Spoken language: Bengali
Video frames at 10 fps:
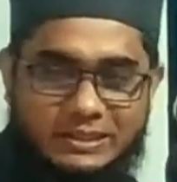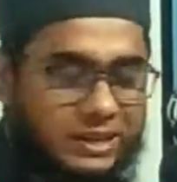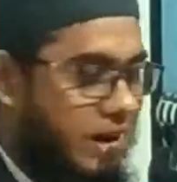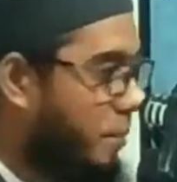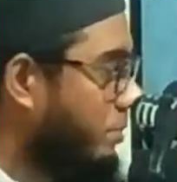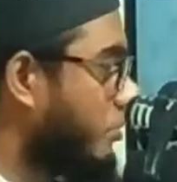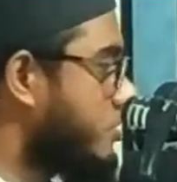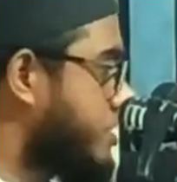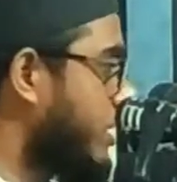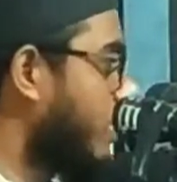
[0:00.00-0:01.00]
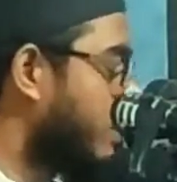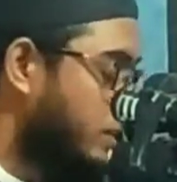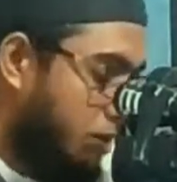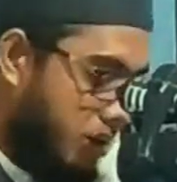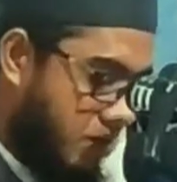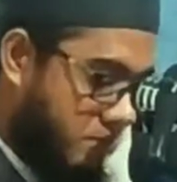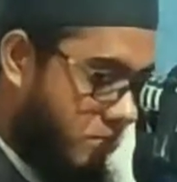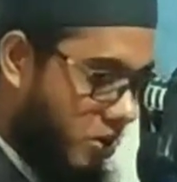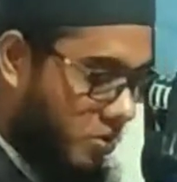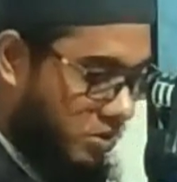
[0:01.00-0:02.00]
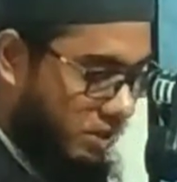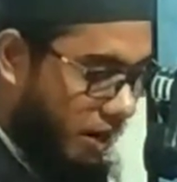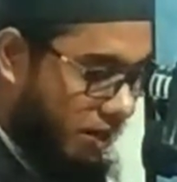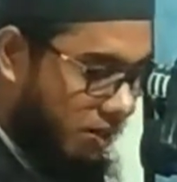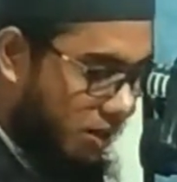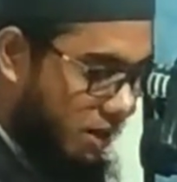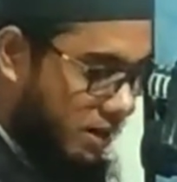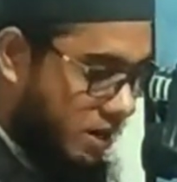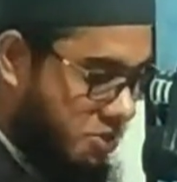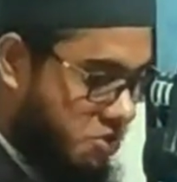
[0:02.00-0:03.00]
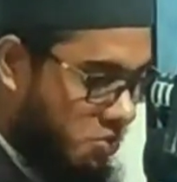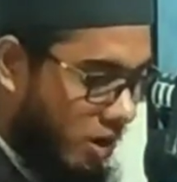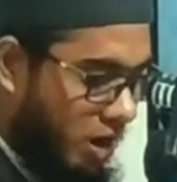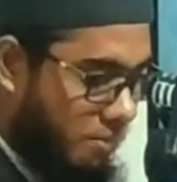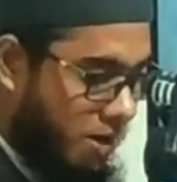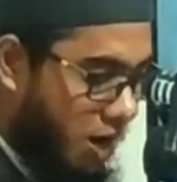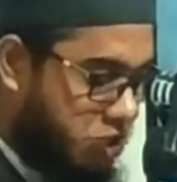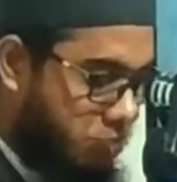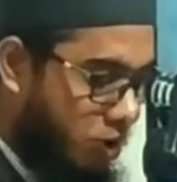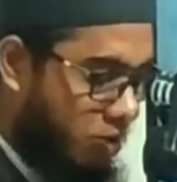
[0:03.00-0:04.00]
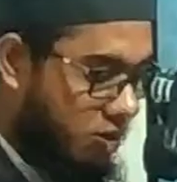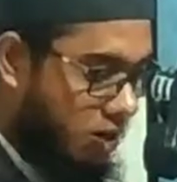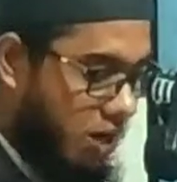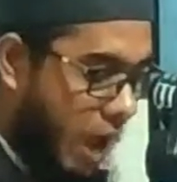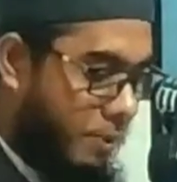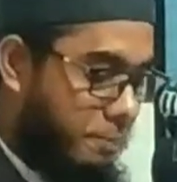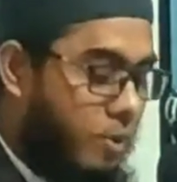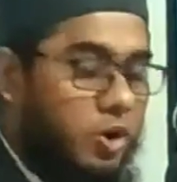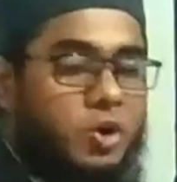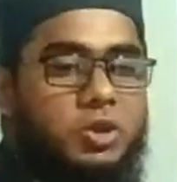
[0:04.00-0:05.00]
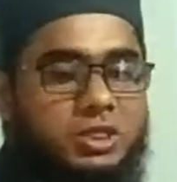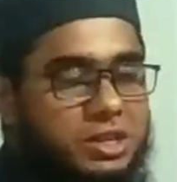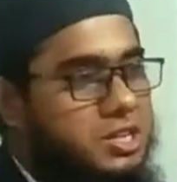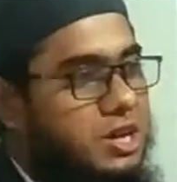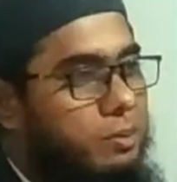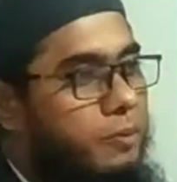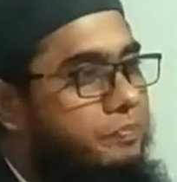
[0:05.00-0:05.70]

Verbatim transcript: আমি বলছি না বরকত নাই এ আল্লাহ আমি আসবো এবং বরকত নিয়ে যাব